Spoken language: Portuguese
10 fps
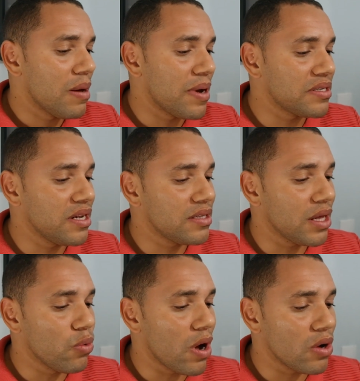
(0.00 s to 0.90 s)
mas ele
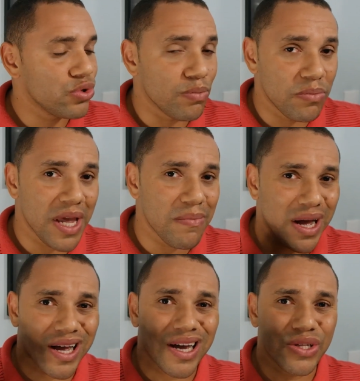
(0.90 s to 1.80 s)
tem um áudio bem
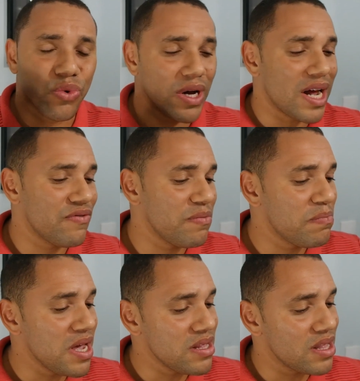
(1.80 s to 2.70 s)
bacana, um grave
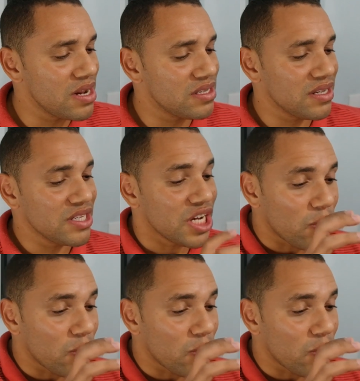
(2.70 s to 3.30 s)
bem interessante.